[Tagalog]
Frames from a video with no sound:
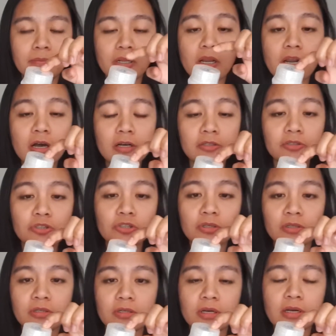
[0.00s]
lunch,
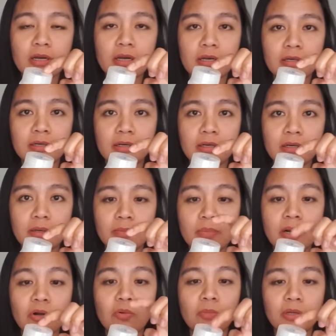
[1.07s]
at saka uh,
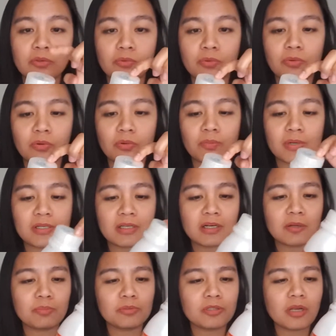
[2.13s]
bago matulog.
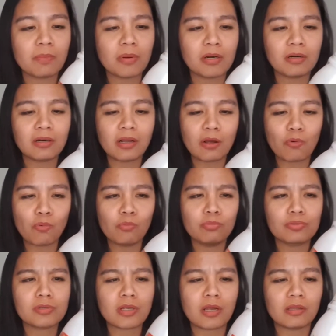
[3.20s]
Masarap siya. Parang
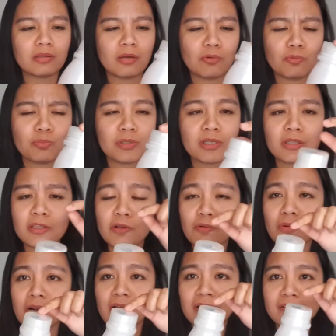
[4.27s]
nakaubos ata. Minsan, di
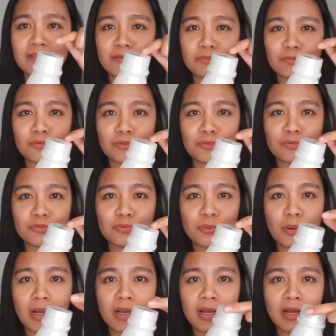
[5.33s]
ko na nga sinusunod
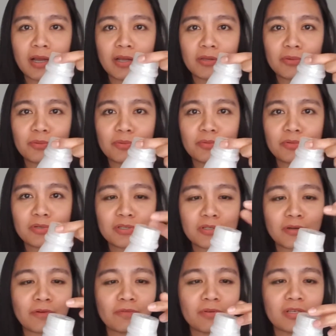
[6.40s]
yung, yung
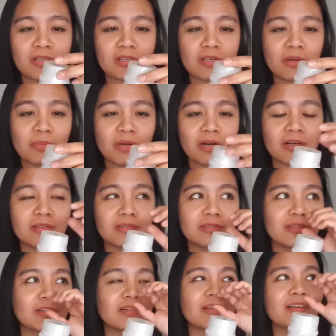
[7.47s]
servings niya.
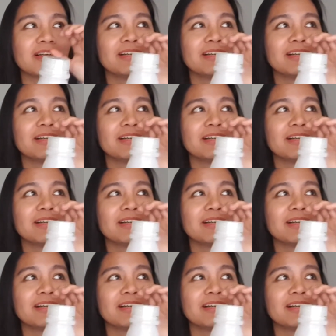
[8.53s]
Parang